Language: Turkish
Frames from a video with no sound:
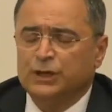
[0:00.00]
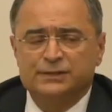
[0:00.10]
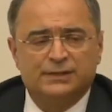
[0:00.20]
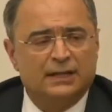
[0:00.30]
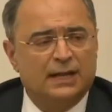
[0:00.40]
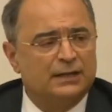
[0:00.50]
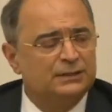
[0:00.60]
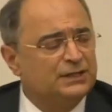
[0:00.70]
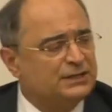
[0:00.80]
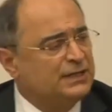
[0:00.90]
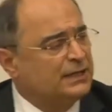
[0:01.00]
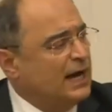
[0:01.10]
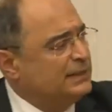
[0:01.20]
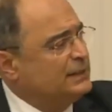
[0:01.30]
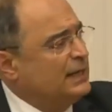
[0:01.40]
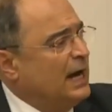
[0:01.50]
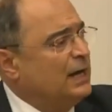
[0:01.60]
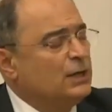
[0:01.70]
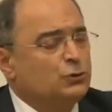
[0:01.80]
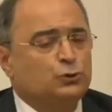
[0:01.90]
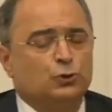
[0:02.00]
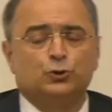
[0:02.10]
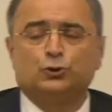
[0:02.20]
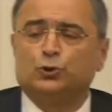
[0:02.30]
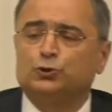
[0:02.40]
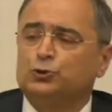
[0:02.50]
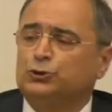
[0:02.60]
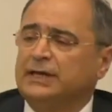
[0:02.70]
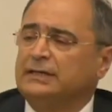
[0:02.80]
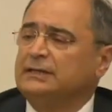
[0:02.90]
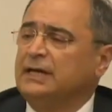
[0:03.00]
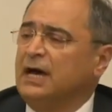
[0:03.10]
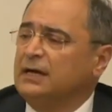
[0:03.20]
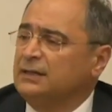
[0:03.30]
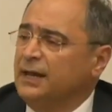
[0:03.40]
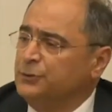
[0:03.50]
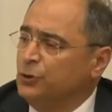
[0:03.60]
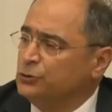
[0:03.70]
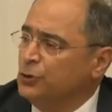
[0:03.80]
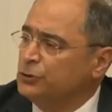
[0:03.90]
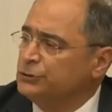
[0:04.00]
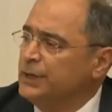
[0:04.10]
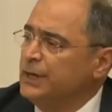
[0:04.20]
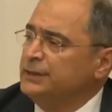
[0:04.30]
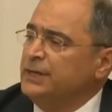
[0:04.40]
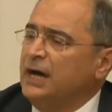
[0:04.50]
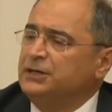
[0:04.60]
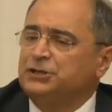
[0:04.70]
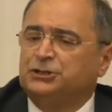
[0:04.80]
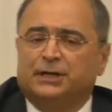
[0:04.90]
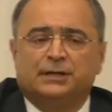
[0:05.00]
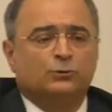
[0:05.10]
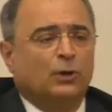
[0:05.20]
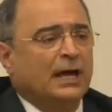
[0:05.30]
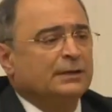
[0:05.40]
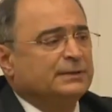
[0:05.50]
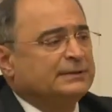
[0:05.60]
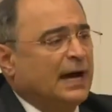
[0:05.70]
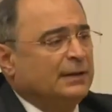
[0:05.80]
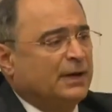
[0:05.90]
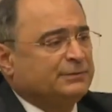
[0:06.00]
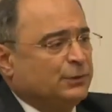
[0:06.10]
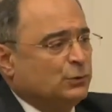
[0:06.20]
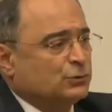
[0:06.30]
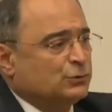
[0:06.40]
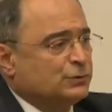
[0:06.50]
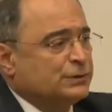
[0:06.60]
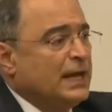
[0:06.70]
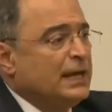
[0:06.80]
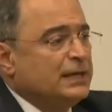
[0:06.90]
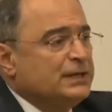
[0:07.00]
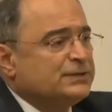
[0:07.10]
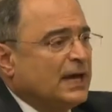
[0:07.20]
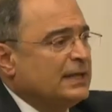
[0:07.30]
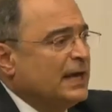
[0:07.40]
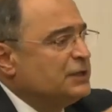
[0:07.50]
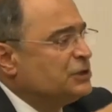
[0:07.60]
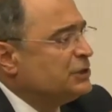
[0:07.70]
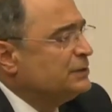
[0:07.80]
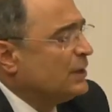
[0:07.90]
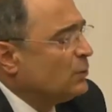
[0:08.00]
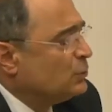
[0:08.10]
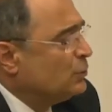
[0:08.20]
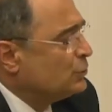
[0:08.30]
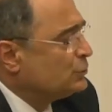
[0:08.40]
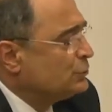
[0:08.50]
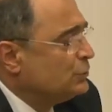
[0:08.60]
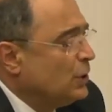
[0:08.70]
bu insanlar gizli kaydıyla şu şu şu şekilde yargılanıyor diyor. Yani iş yerine dolaylı bir talimat veriyorsunuz. İnsanlar işinden oluyor.